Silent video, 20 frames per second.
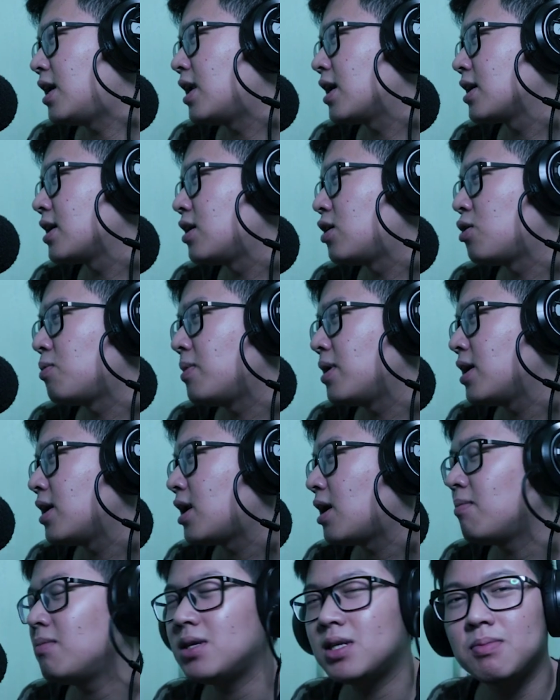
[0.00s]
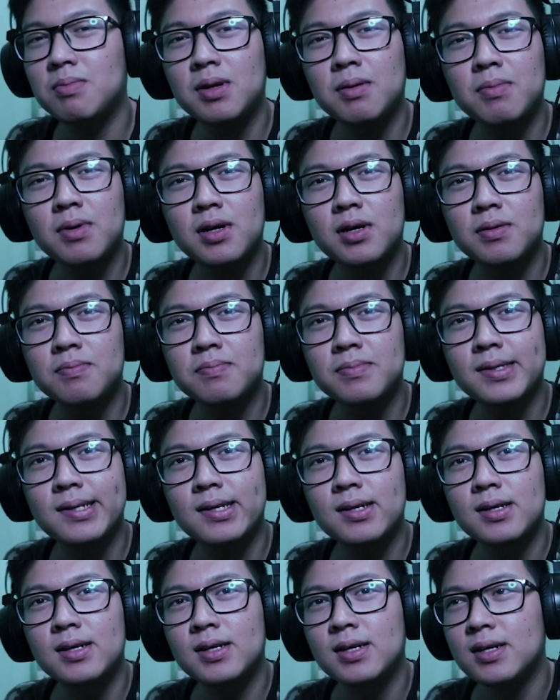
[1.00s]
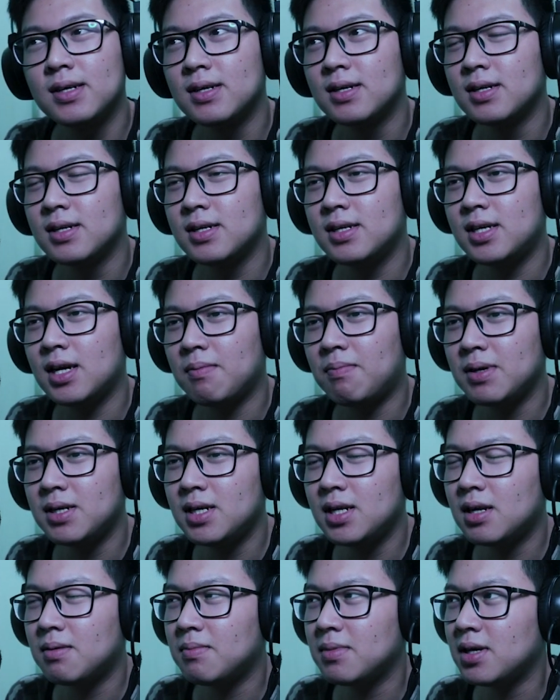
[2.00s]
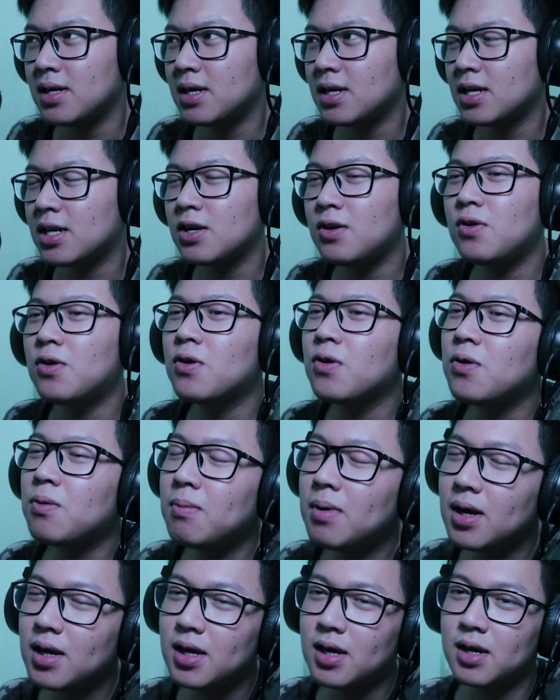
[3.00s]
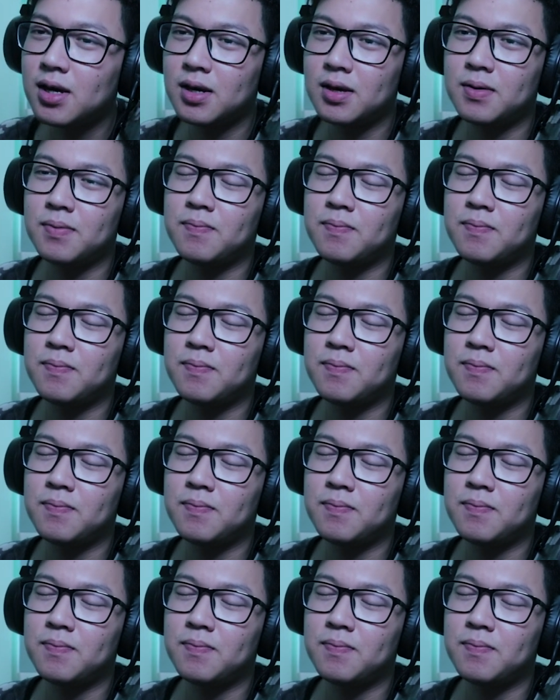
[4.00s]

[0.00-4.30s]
anaknya Roma Irama siapa namanya siapa sih namanya Rido Roma ya